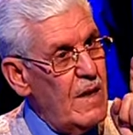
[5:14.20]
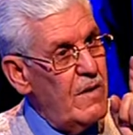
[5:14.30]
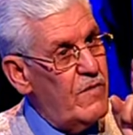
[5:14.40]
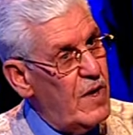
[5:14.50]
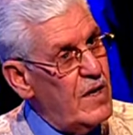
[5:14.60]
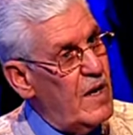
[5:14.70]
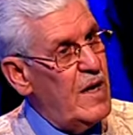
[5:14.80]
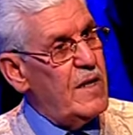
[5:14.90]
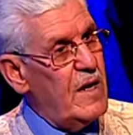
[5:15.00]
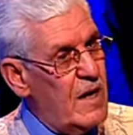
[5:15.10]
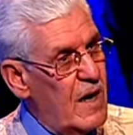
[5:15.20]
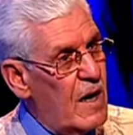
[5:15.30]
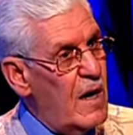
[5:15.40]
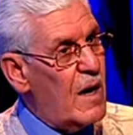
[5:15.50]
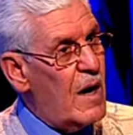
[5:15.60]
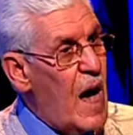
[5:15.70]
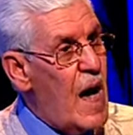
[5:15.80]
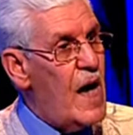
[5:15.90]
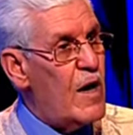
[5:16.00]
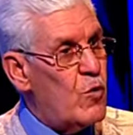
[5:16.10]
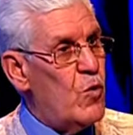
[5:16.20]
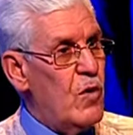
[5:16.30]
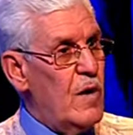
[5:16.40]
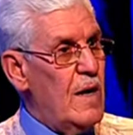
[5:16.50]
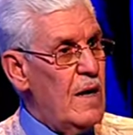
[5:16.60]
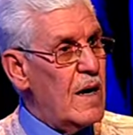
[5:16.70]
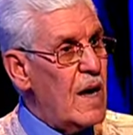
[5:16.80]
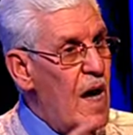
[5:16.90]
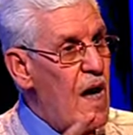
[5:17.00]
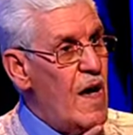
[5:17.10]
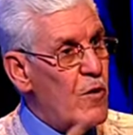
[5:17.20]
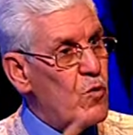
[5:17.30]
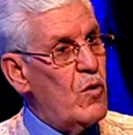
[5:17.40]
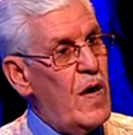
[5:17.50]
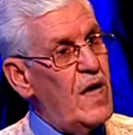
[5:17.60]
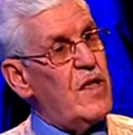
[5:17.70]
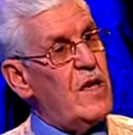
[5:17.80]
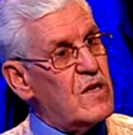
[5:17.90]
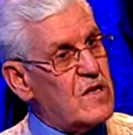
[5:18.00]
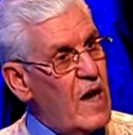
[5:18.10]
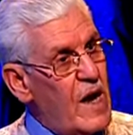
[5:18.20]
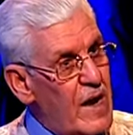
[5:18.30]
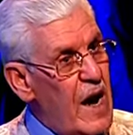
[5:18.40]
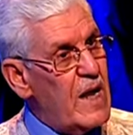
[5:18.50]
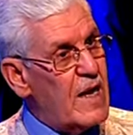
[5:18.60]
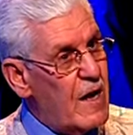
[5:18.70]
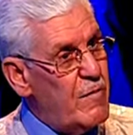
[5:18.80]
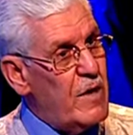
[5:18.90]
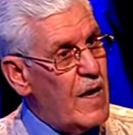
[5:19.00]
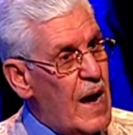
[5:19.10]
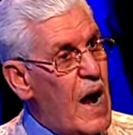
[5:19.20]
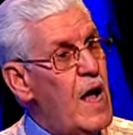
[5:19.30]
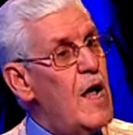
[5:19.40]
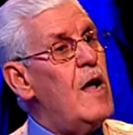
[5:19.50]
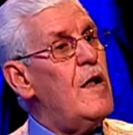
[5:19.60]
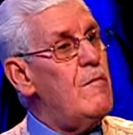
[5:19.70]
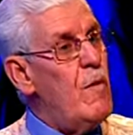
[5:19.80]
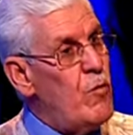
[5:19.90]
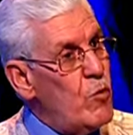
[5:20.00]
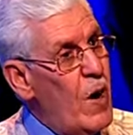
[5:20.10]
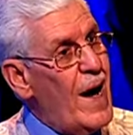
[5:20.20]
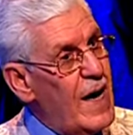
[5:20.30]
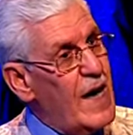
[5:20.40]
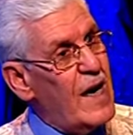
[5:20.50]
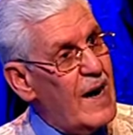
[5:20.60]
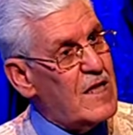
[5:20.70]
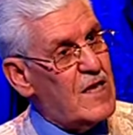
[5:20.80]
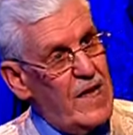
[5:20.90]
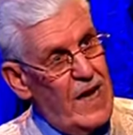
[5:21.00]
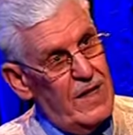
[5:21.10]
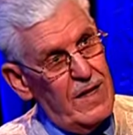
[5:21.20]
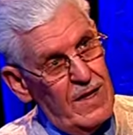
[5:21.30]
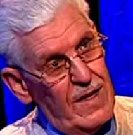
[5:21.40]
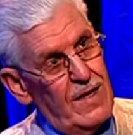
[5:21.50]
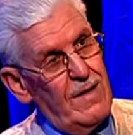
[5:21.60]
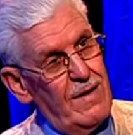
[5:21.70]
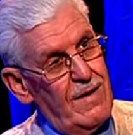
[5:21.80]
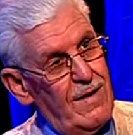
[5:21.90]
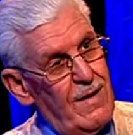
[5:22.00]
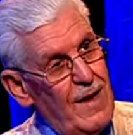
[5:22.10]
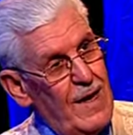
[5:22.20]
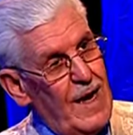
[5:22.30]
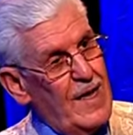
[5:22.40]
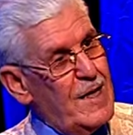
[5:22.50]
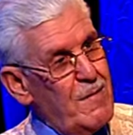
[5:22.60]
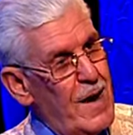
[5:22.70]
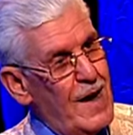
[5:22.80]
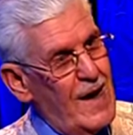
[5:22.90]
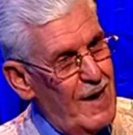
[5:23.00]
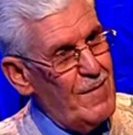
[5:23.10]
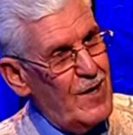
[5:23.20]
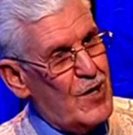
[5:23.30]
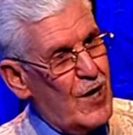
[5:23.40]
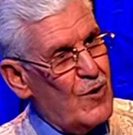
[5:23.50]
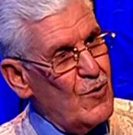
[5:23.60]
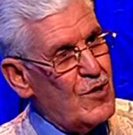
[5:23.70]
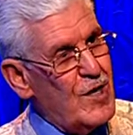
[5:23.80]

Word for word: فيعني قهروا قهروا هذه الصحراء الكبيرة المملوءة خيرات الآن أنا عندي مقال ما شرتوش